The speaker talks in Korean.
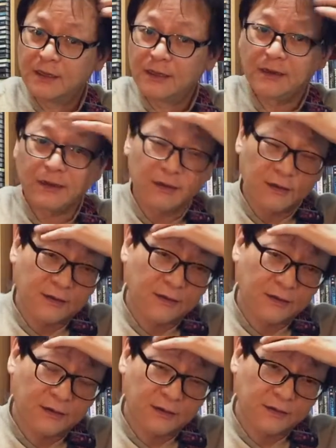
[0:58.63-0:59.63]

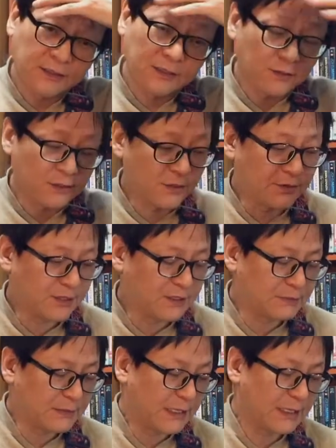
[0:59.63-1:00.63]
어, 이 현대
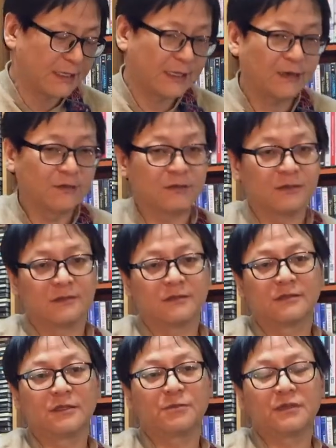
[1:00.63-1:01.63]
음악의 어떤 그
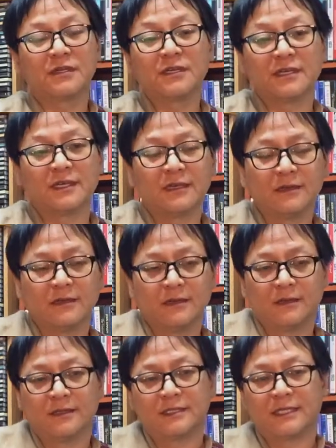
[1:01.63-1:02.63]
특히
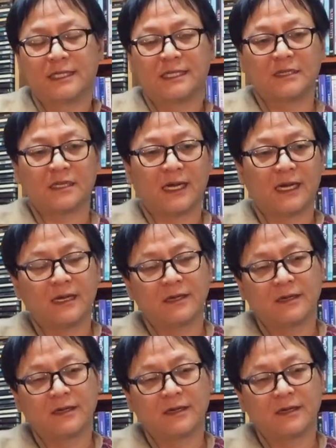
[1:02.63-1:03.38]
기타의